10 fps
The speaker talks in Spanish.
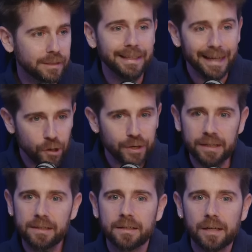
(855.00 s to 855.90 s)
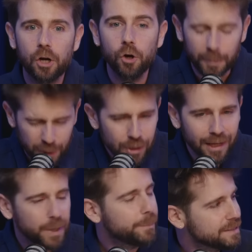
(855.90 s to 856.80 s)
y ahora lo peor que
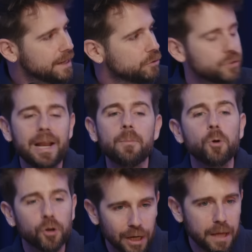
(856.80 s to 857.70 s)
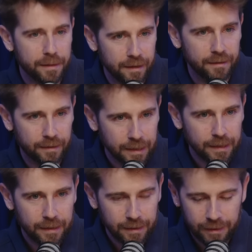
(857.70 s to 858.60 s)
me ha pasado es la burocracia
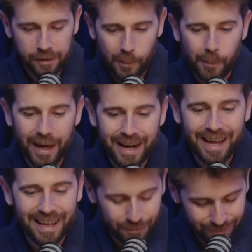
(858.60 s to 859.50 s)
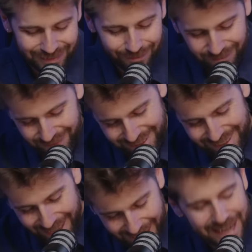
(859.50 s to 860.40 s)
ah, para,
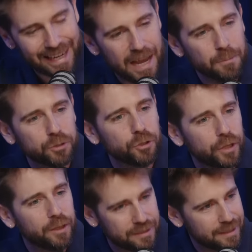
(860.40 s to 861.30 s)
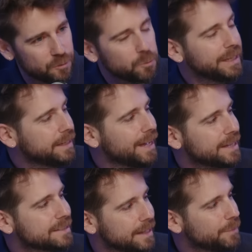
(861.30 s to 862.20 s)
traer la moto desde Dublín
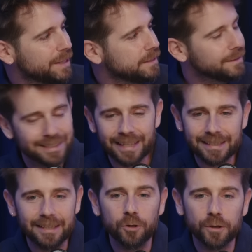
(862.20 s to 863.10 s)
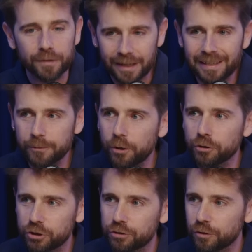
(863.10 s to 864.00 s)
hasta Madrid. Está siendo infernal, llevo
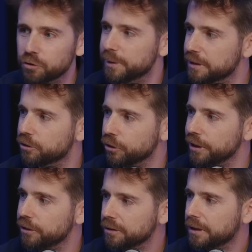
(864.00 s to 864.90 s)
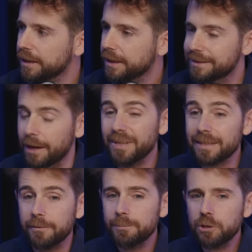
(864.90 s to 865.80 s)
dos, meses con ello. ¿Sabéis,
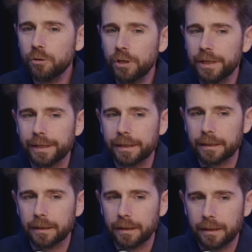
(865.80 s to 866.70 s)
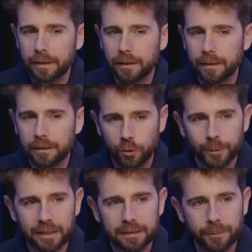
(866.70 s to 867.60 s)
¿Habéis visto eh, el
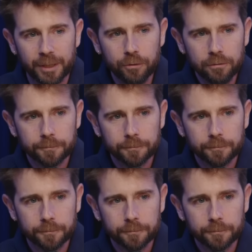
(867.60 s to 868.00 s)
documental de Tamayo?